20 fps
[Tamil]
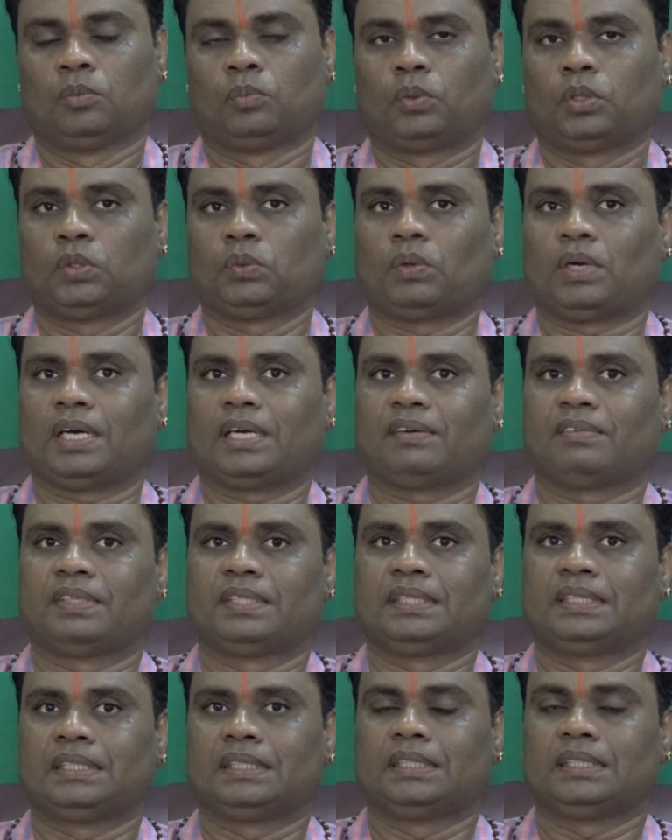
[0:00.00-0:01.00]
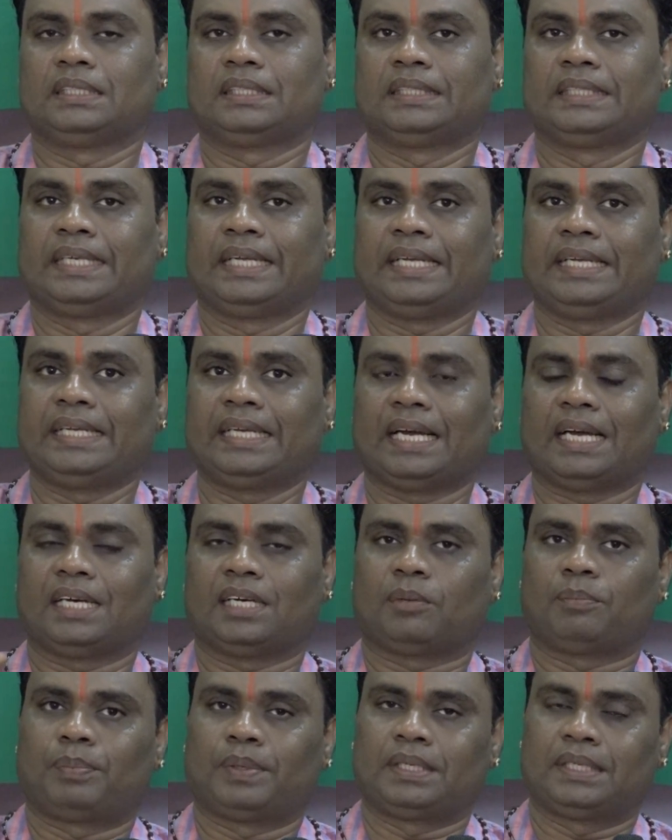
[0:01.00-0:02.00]
பொதுவாக வந்து
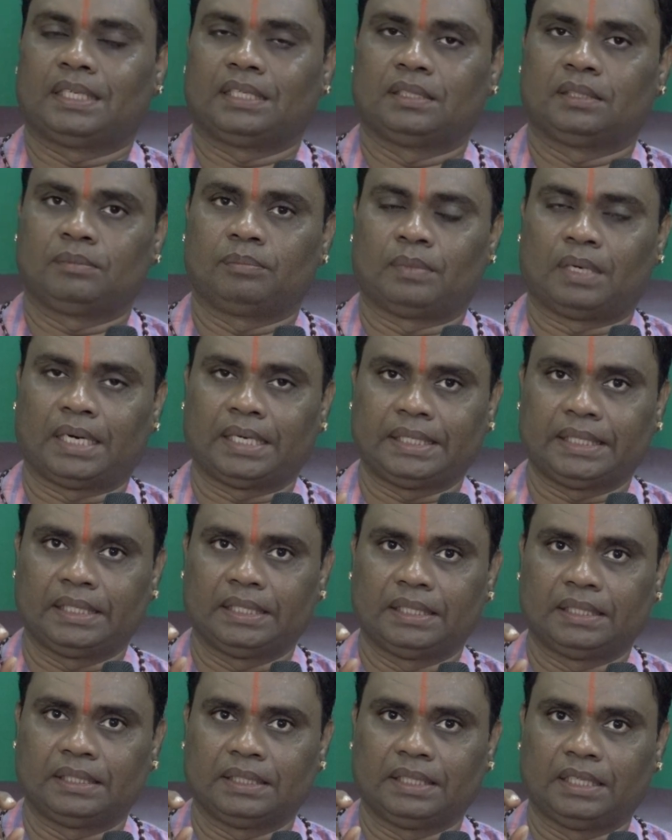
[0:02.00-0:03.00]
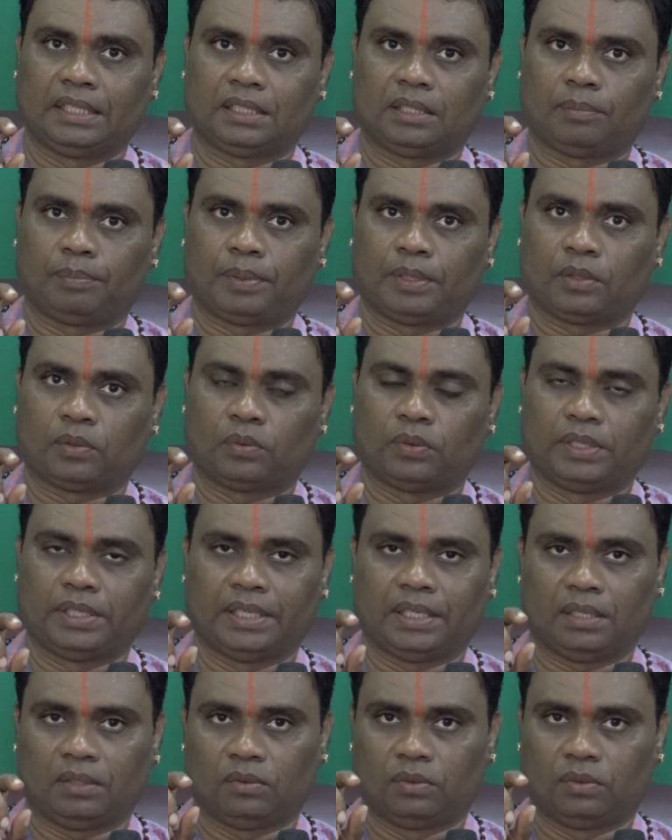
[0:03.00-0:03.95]
நெய்யாகப்பட்டது மாட்டிலிருந்து எடுக்கப்படக்கூடிய